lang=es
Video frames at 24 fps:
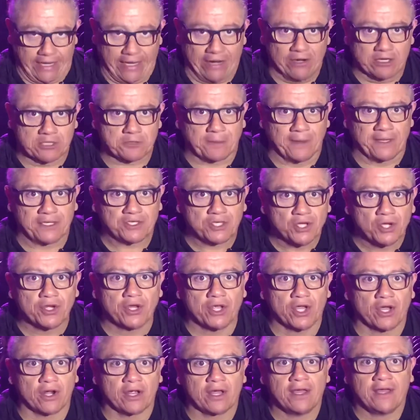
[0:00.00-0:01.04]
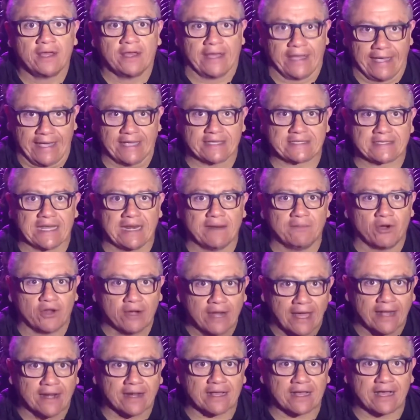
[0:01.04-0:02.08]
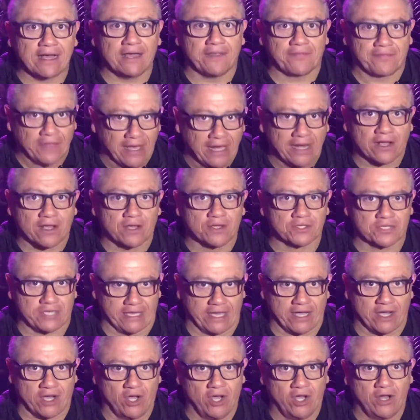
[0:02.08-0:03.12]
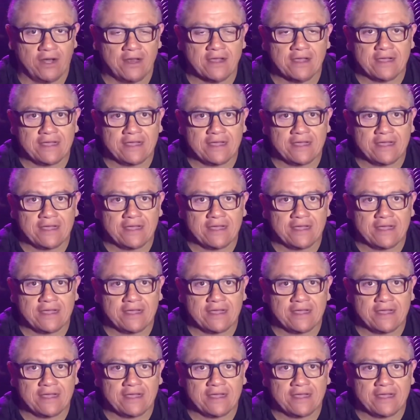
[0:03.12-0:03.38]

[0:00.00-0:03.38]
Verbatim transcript: Spence Jr. es el monarca del Consejo